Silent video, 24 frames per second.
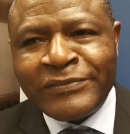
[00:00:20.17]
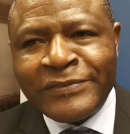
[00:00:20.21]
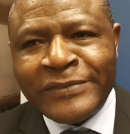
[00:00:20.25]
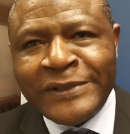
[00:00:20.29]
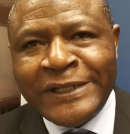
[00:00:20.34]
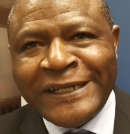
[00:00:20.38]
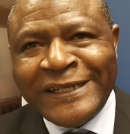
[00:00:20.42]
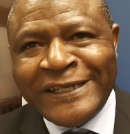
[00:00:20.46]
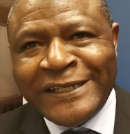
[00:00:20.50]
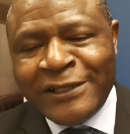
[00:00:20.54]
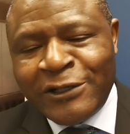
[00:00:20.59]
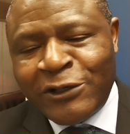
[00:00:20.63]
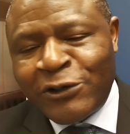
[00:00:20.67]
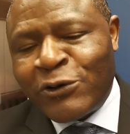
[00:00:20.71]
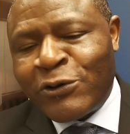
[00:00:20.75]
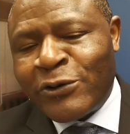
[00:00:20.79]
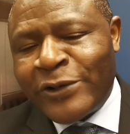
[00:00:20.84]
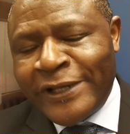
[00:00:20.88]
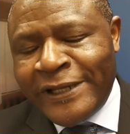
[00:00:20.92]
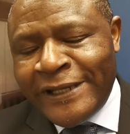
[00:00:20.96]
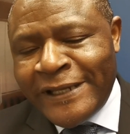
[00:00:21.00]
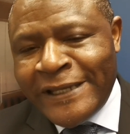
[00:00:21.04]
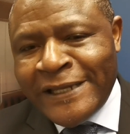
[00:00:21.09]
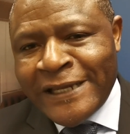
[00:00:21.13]
la
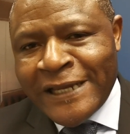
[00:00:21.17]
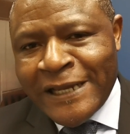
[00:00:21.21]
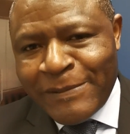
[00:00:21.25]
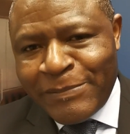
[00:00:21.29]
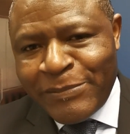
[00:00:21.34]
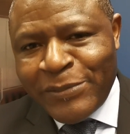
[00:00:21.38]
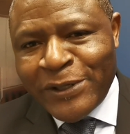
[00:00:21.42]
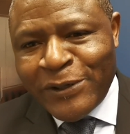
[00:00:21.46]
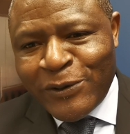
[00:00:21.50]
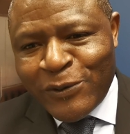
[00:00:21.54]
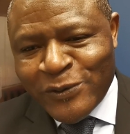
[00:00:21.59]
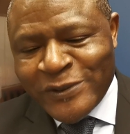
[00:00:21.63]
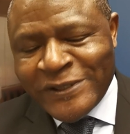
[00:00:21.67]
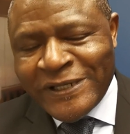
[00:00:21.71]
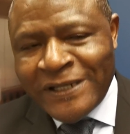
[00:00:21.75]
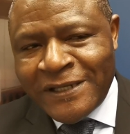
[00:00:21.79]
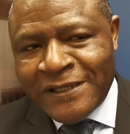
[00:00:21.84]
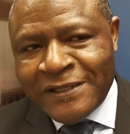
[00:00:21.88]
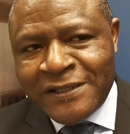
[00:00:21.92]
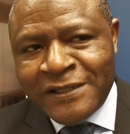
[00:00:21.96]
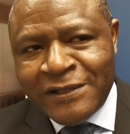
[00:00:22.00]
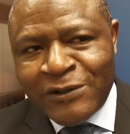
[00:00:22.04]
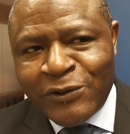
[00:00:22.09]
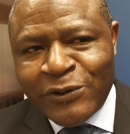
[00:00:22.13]
tiroide, capire cos'è
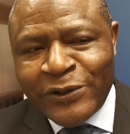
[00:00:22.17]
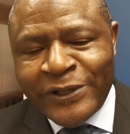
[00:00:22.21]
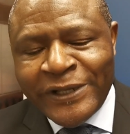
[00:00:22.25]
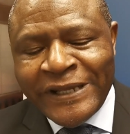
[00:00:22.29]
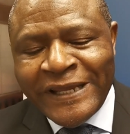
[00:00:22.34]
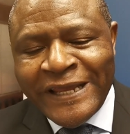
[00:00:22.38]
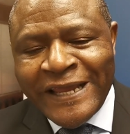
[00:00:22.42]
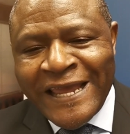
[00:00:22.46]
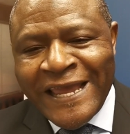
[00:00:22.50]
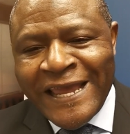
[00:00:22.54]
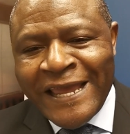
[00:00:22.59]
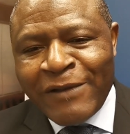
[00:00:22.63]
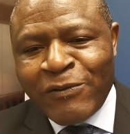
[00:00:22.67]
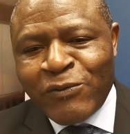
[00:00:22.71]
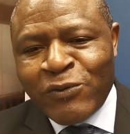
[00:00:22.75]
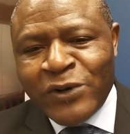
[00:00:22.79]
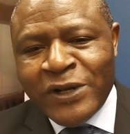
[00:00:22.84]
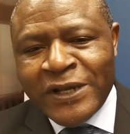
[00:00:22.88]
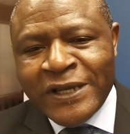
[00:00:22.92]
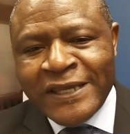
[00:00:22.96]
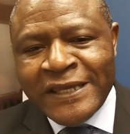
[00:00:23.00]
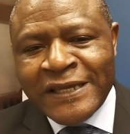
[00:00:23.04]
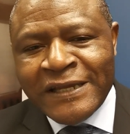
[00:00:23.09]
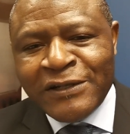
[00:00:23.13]
la tiroide, è
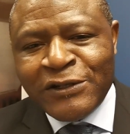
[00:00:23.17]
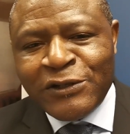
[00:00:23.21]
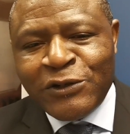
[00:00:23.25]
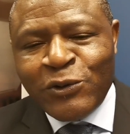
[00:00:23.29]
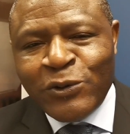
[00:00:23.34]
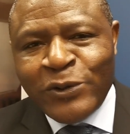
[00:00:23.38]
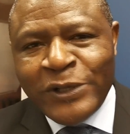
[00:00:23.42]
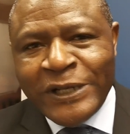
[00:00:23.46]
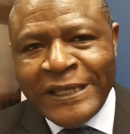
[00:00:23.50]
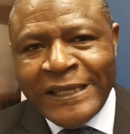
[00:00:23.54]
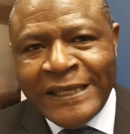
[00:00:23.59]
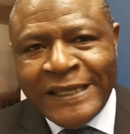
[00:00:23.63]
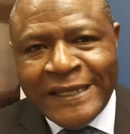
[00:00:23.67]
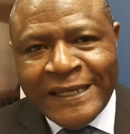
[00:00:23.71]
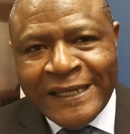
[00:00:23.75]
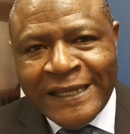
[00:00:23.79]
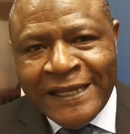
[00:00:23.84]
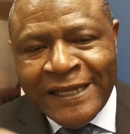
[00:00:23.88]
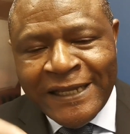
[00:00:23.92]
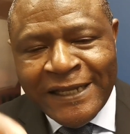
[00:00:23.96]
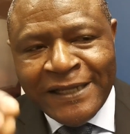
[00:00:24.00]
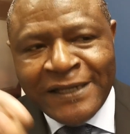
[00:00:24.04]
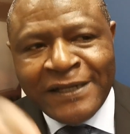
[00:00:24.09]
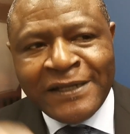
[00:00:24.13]
una
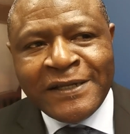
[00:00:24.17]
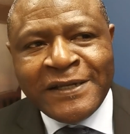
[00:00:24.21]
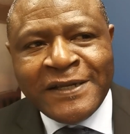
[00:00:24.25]
ghiandolina